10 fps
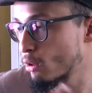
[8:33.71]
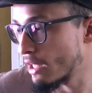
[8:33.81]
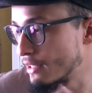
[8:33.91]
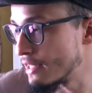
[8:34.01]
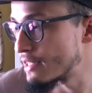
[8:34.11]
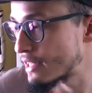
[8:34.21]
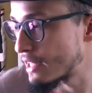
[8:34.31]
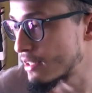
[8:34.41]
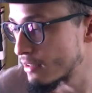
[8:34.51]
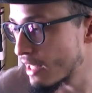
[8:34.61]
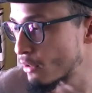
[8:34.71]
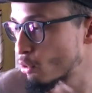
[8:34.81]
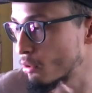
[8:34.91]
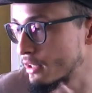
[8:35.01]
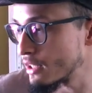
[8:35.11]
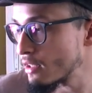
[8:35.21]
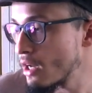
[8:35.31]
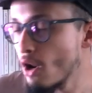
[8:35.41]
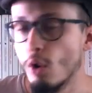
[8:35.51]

olan ilişkilerinden dolayı